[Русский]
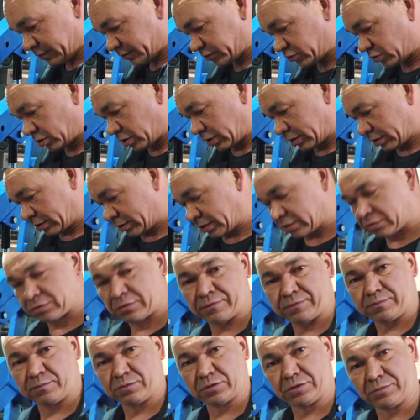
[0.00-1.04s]
Все,
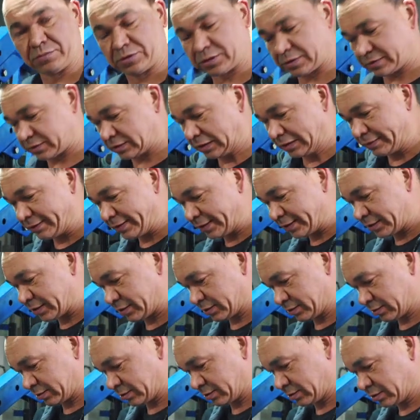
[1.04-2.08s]
готов, будем сейчас вставлять.
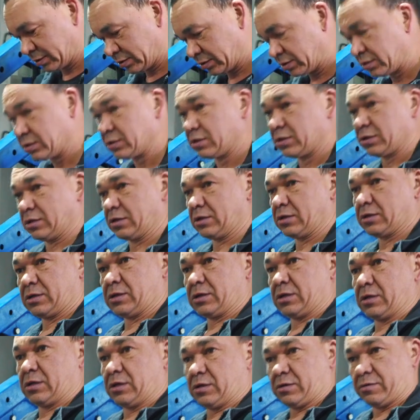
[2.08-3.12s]

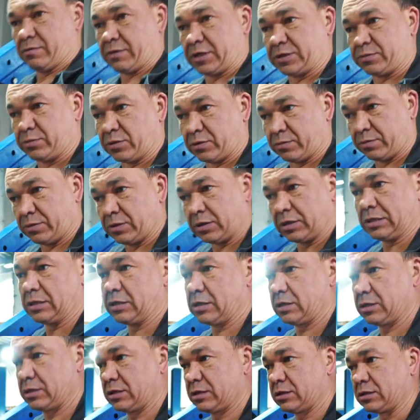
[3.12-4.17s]
Возьмем
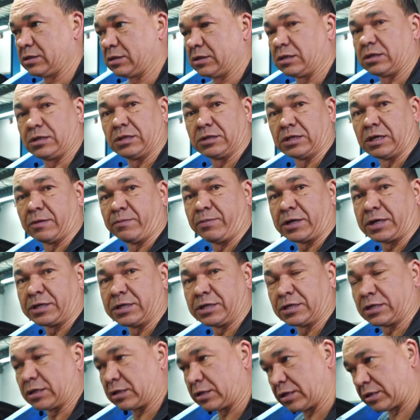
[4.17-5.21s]

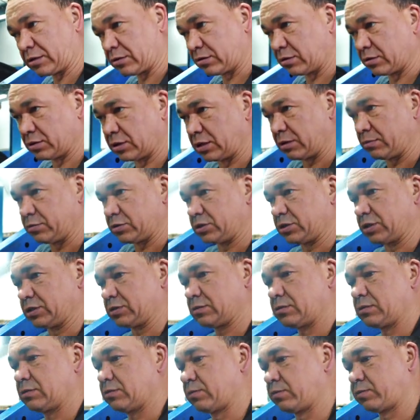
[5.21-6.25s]
напарника, который нам
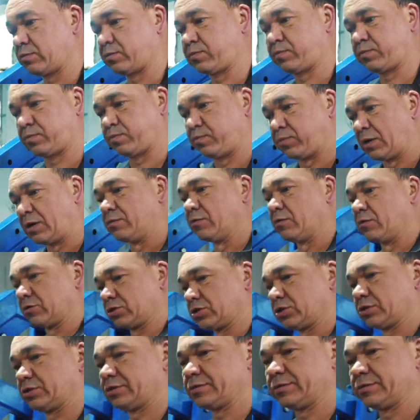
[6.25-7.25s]
сейчас поможет.